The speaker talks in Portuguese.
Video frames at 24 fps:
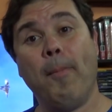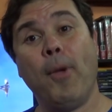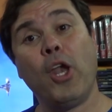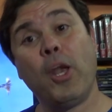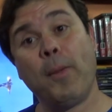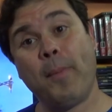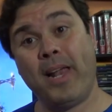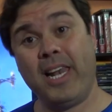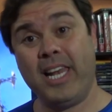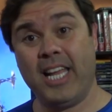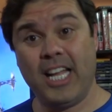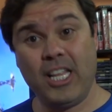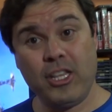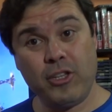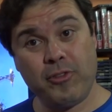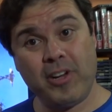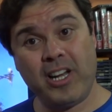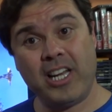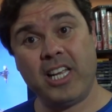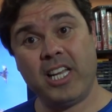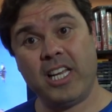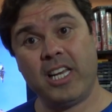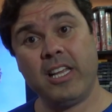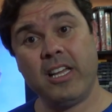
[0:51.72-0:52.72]
Meu nome é Leandro
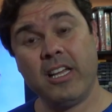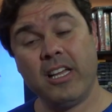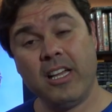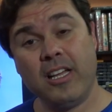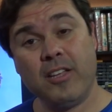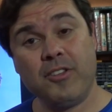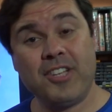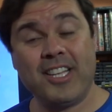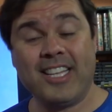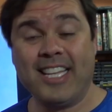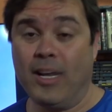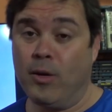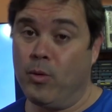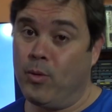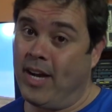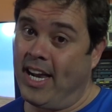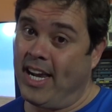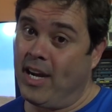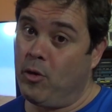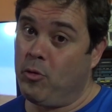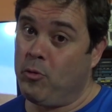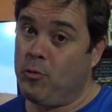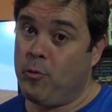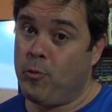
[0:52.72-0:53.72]
Valina, você está no
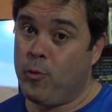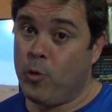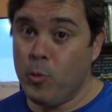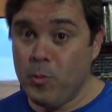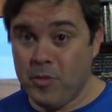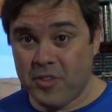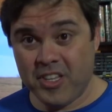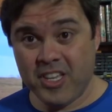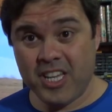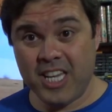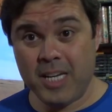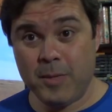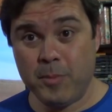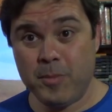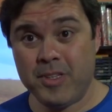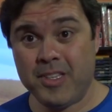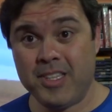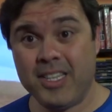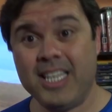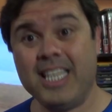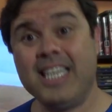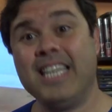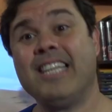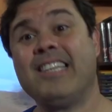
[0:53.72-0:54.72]
canal Filmes e
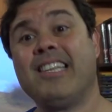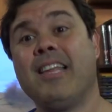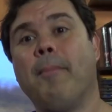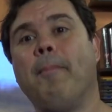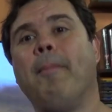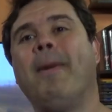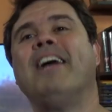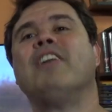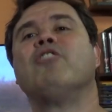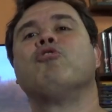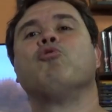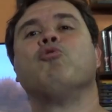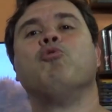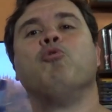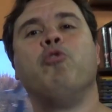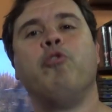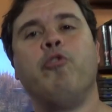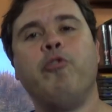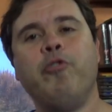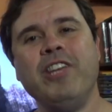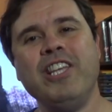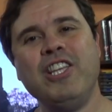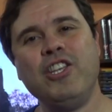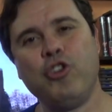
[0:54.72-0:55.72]
Games e esse é mais um
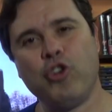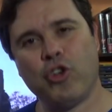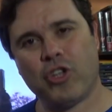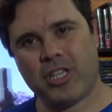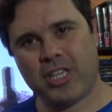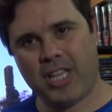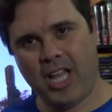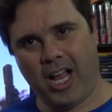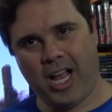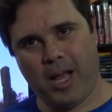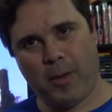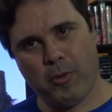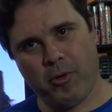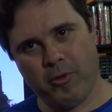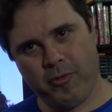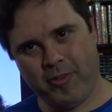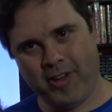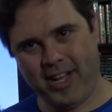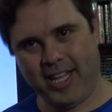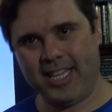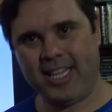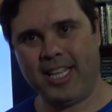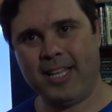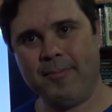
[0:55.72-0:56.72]
Videoteca
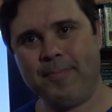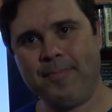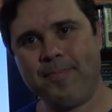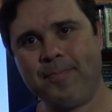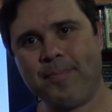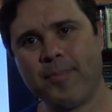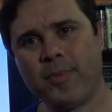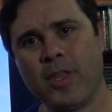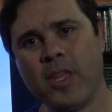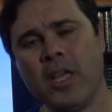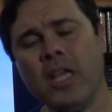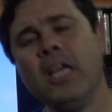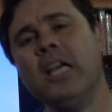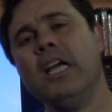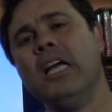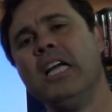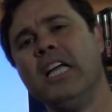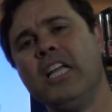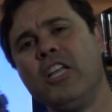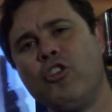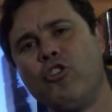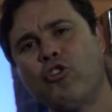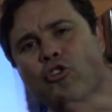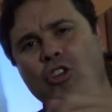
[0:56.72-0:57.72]
Mofada.
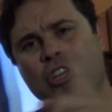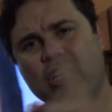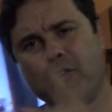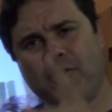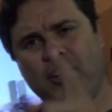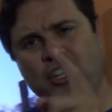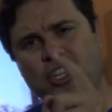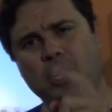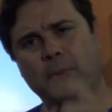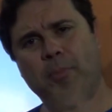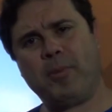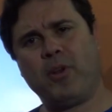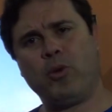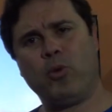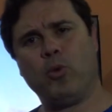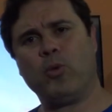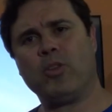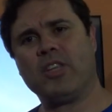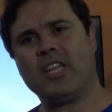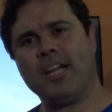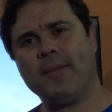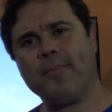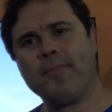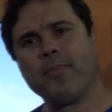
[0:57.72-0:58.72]
Deixa eu te fazer uma
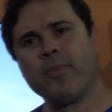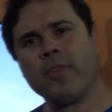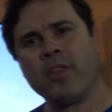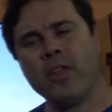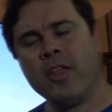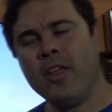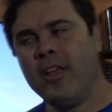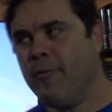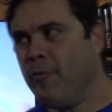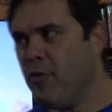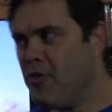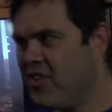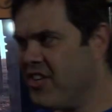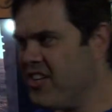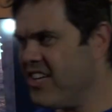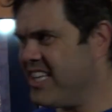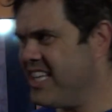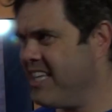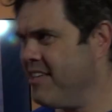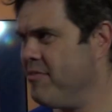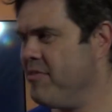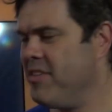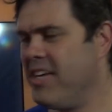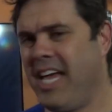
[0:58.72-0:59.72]
pergunta. Você já
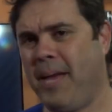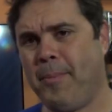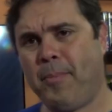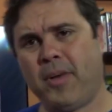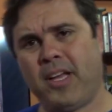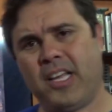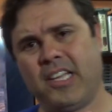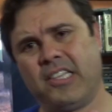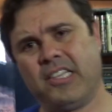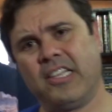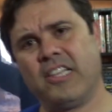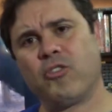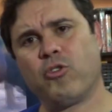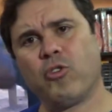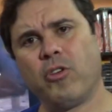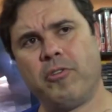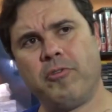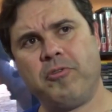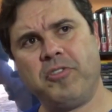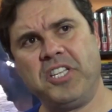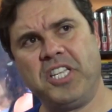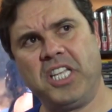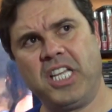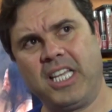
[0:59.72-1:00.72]
teve épocas na
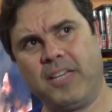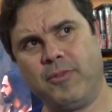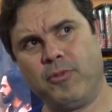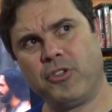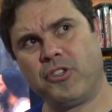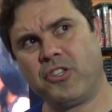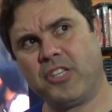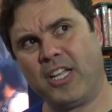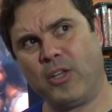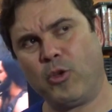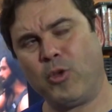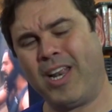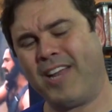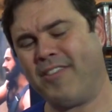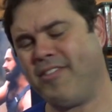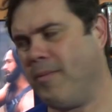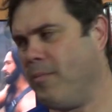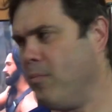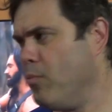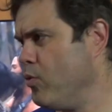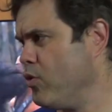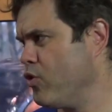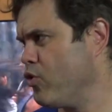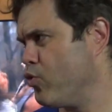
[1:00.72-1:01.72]
sua vida que você adorava
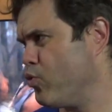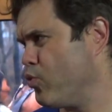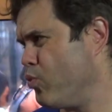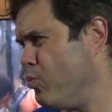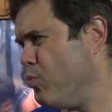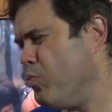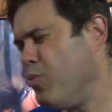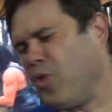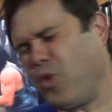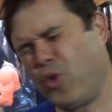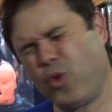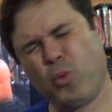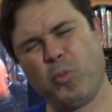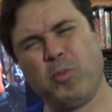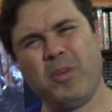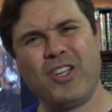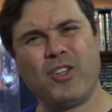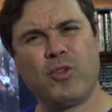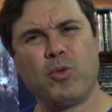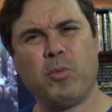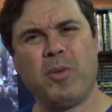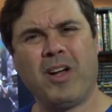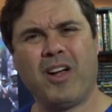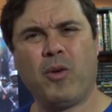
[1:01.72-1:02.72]
muito, muito
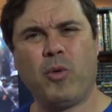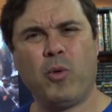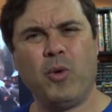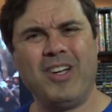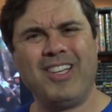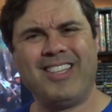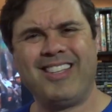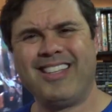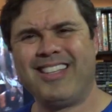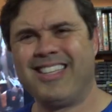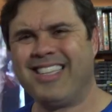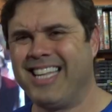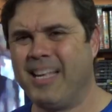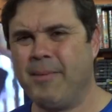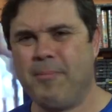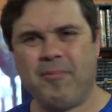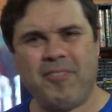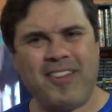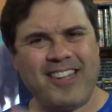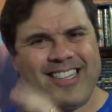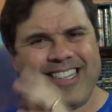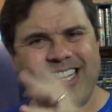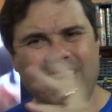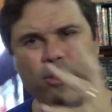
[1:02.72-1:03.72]
mesmo uma coisa e
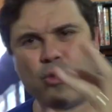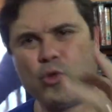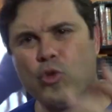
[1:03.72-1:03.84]
sempre fazia